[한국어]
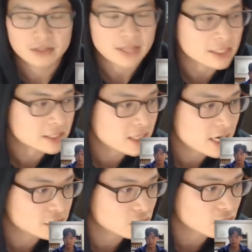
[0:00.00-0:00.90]

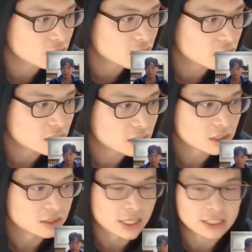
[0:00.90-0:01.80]
넥슬레저
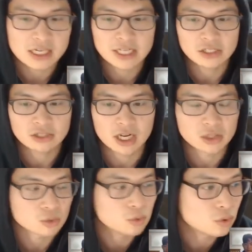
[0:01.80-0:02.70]
넥슬레저를
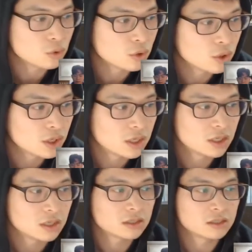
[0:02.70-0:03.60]
가지고
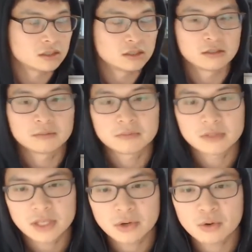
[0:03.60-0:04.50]
그
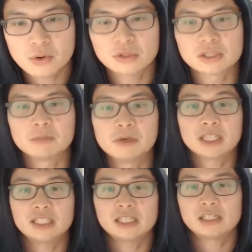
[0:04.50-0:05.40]
새로 이제
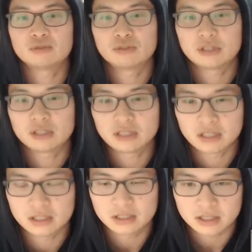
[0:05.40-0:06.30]
블록체인
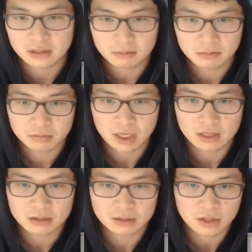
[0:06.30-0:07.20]
기술을 이제
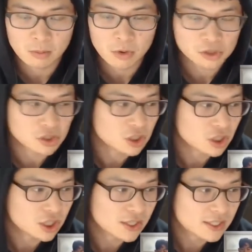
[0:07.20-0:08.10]

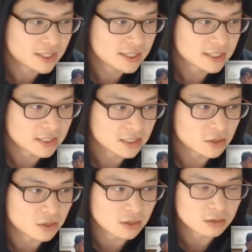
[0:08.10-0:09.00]
선보였죠.
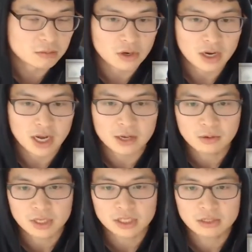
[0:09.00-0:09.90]
그래서 뭐
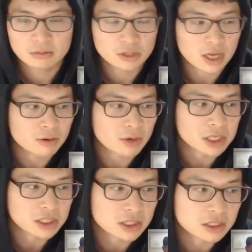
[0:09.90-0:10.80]
알고 계시는 분도 알고
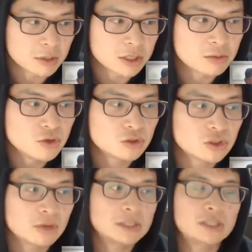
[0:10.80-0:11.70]
계시겠지만 금융
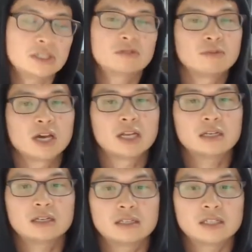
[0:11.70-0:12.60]
서비스를
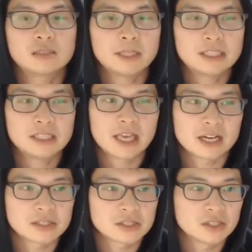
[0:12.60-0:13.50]
위한 스마트
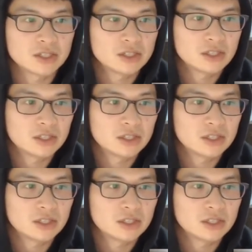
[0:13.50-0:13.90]
계약서